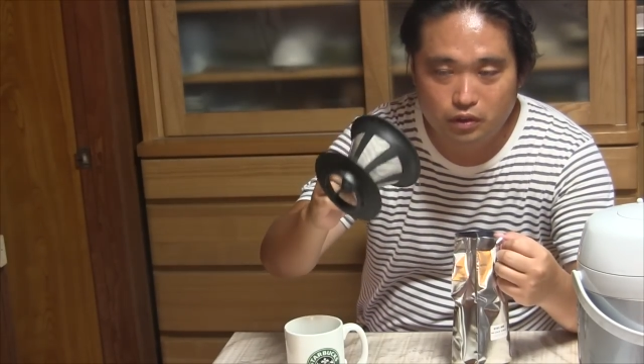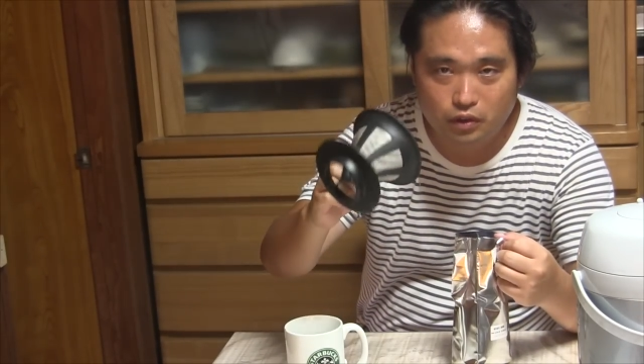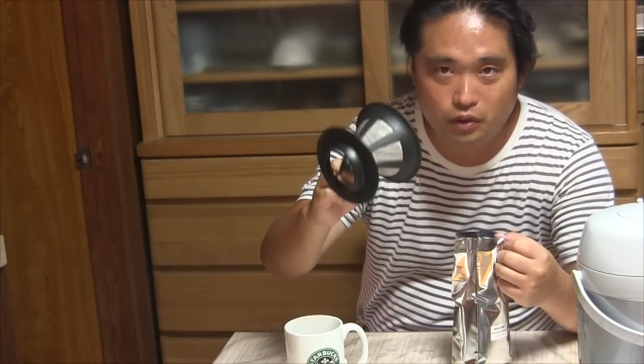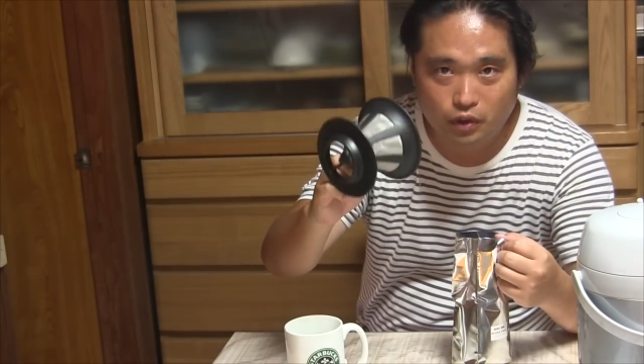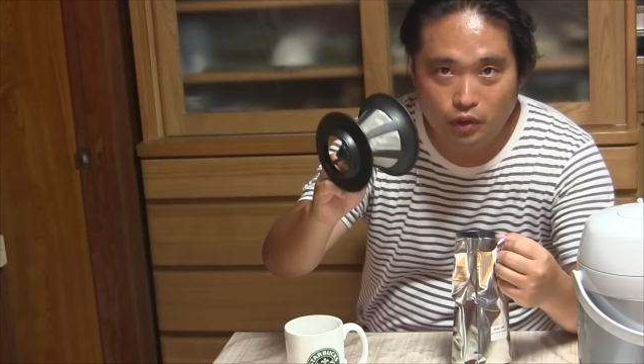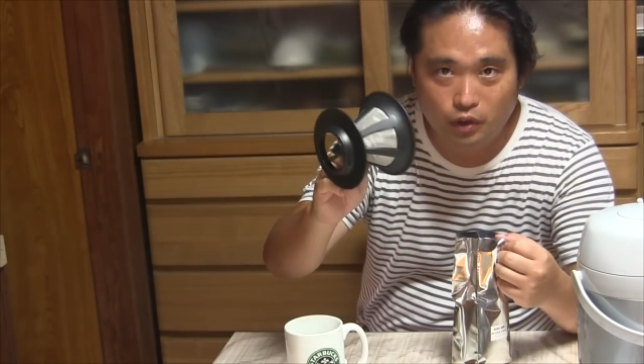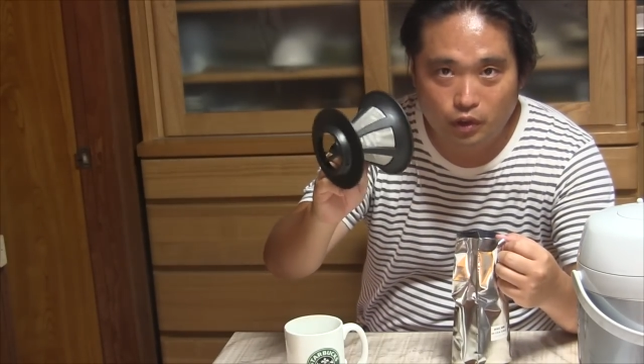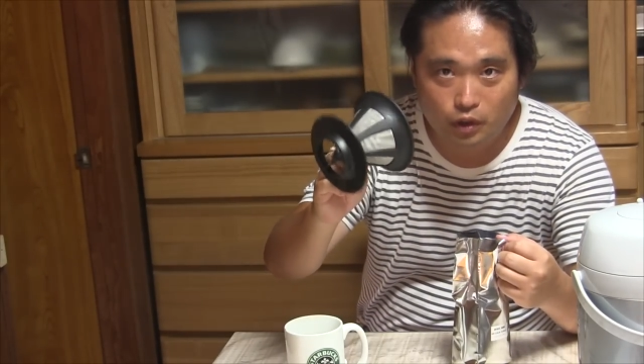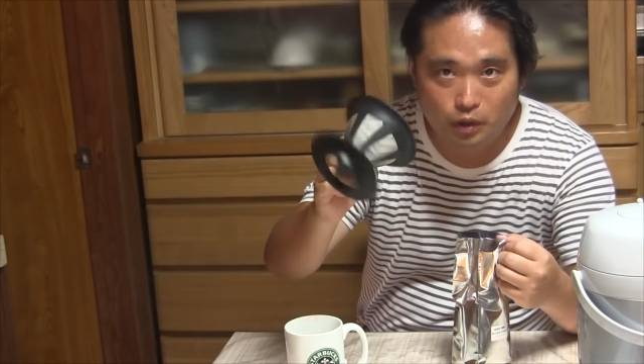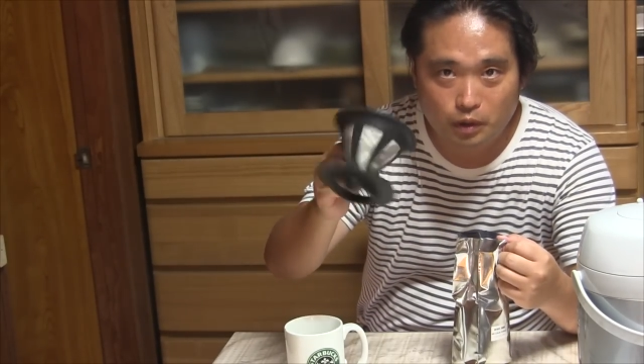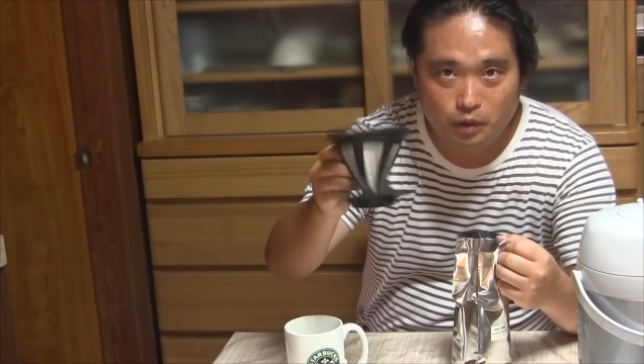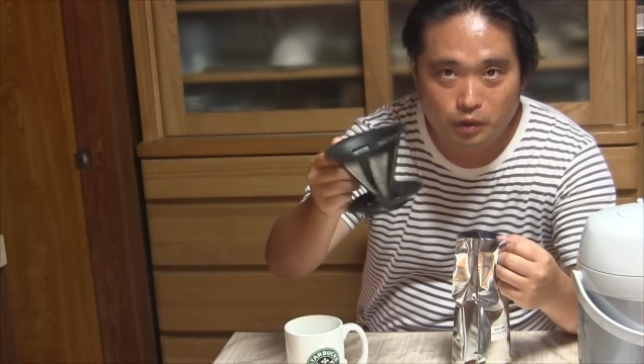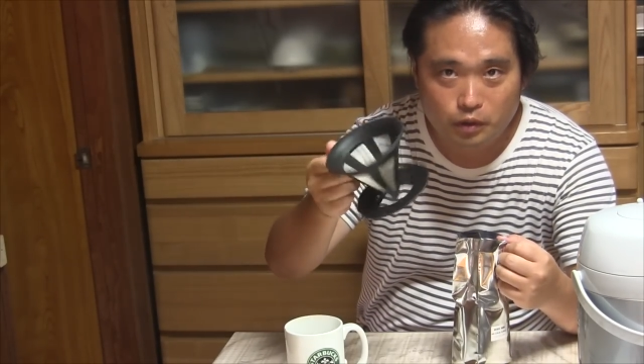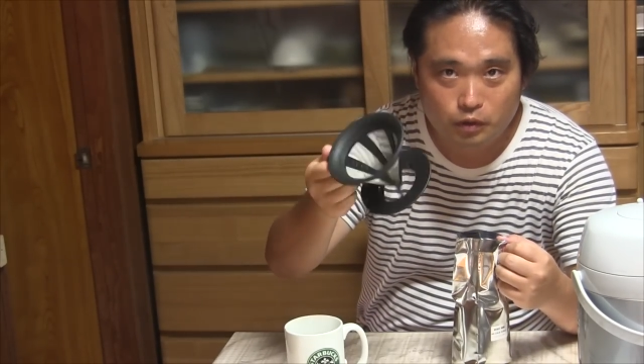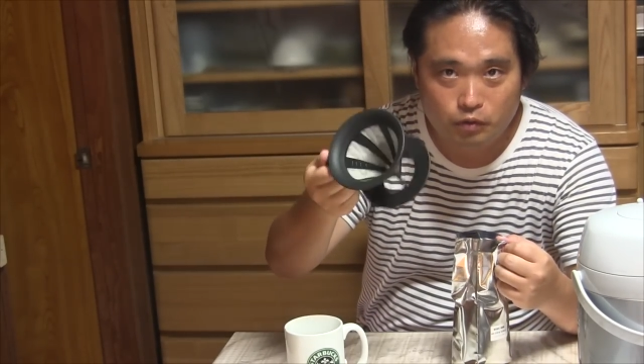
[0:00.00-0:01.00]
こ
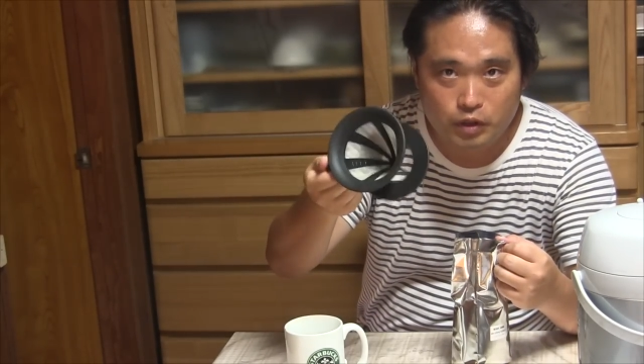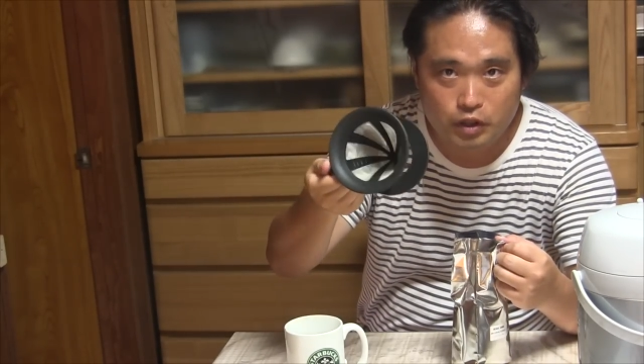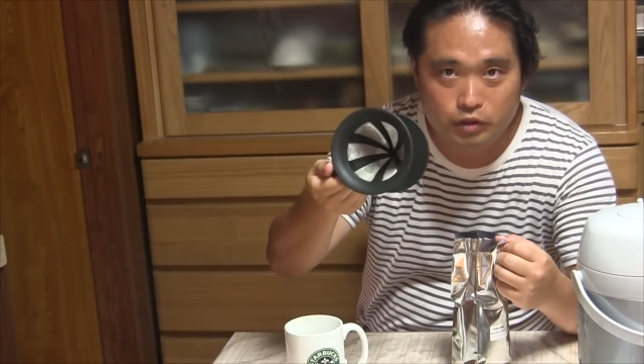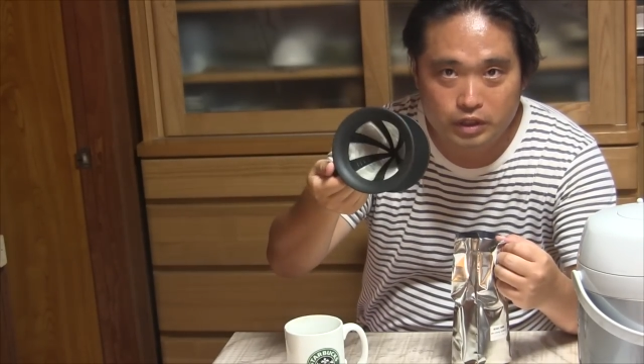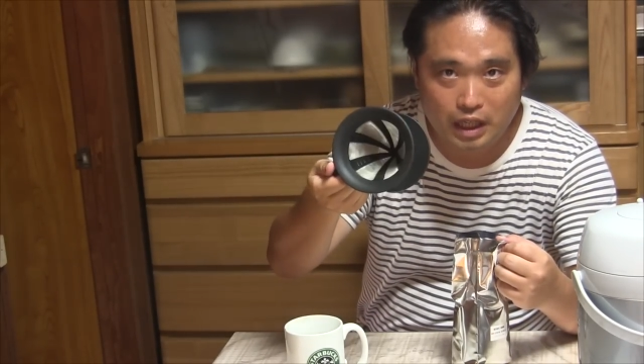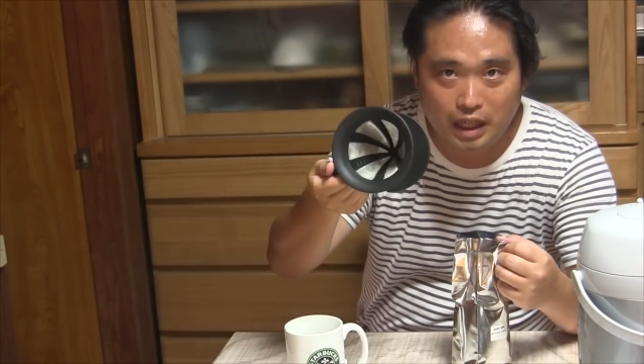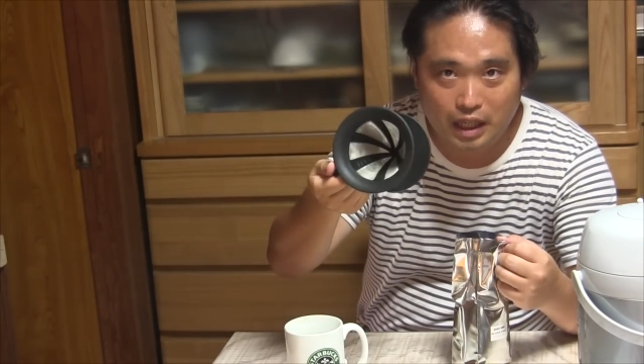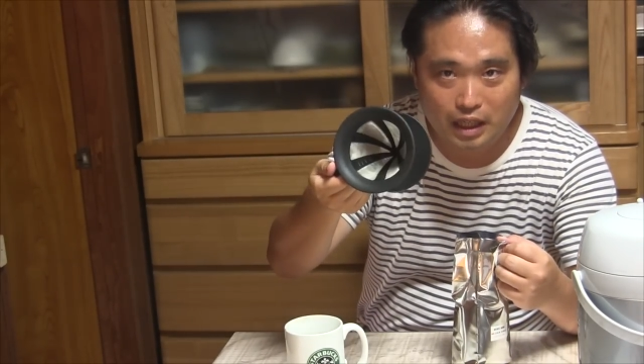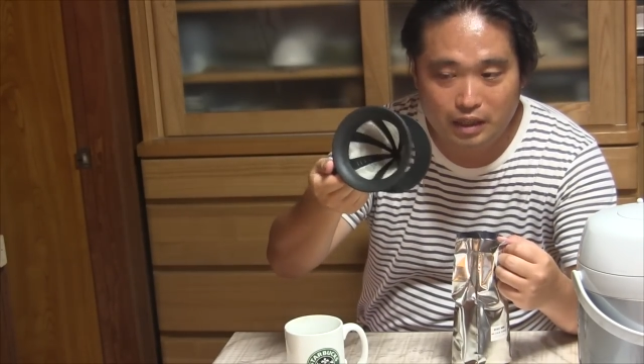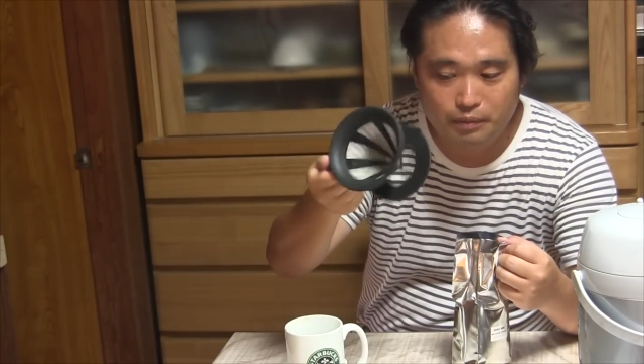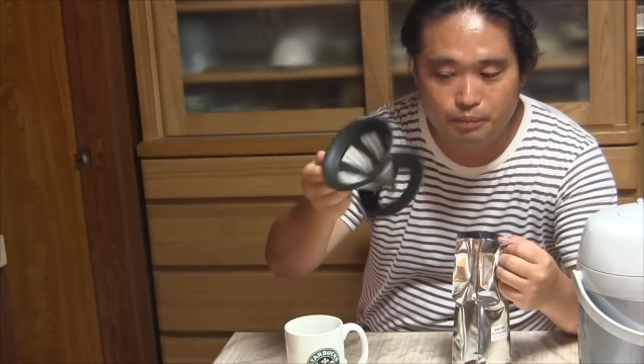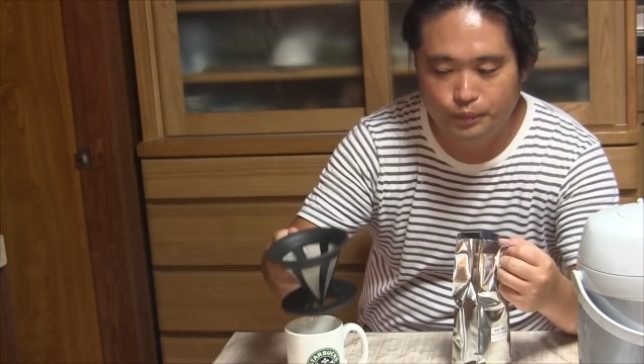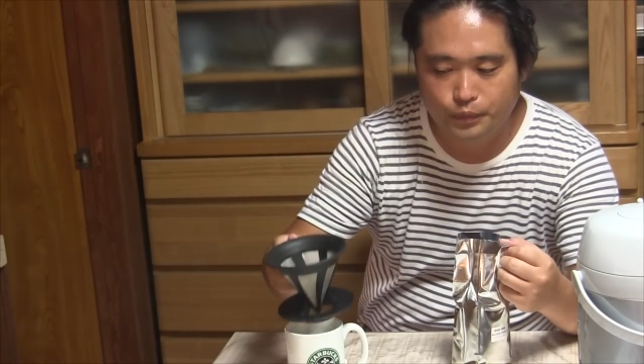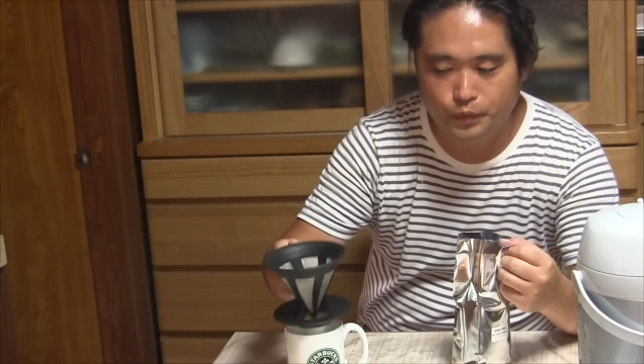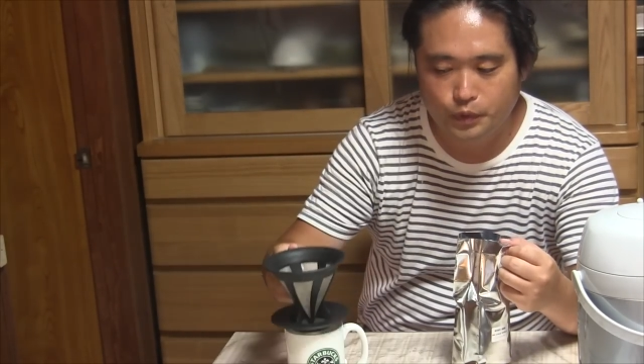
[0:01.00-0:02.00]
の
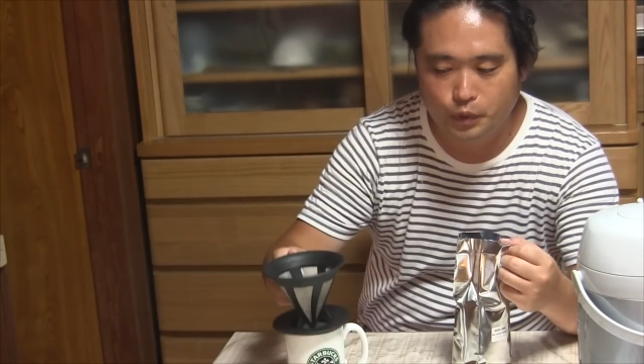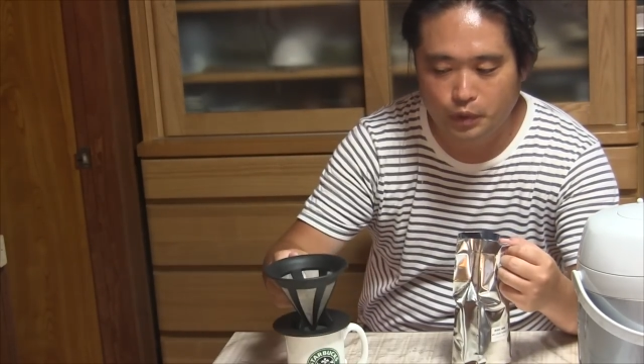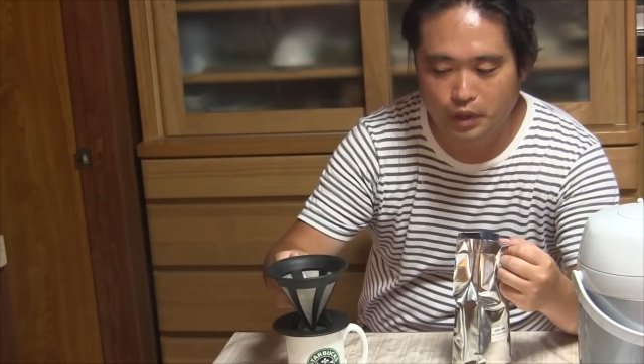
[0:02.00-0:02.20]
フィルター、